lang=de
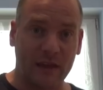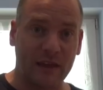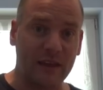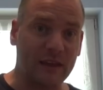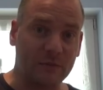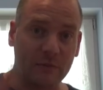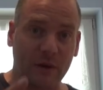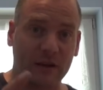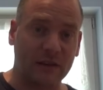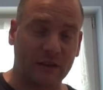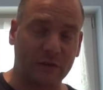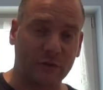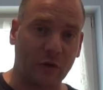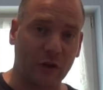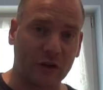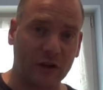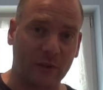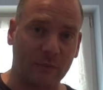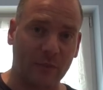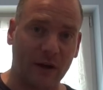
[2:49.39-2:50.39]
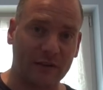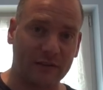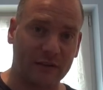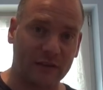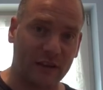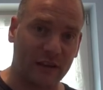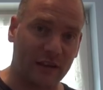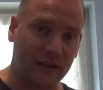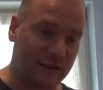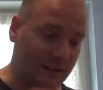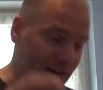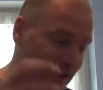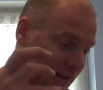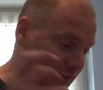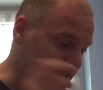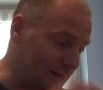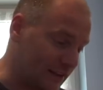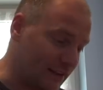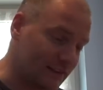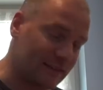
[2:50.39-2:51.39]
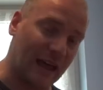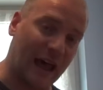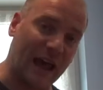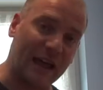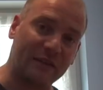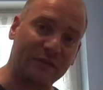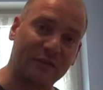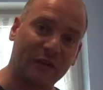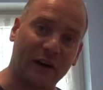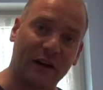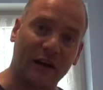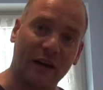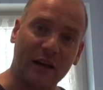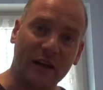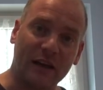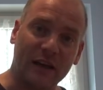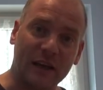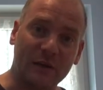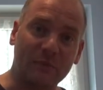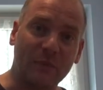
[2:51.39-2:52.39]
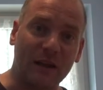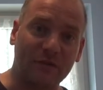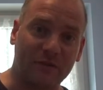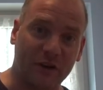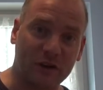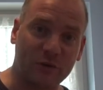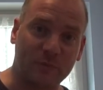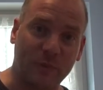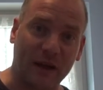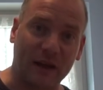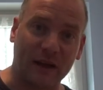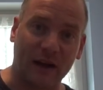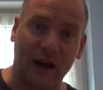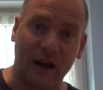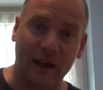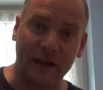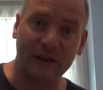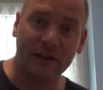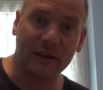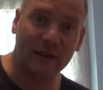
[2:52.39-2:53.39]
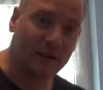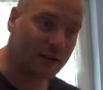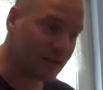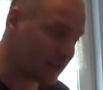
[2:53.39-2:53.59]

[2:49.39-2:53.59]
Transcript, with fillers: Ich mache das folgendermaßen. Ich lege die jetzt einfach in mein Waschbecken rein.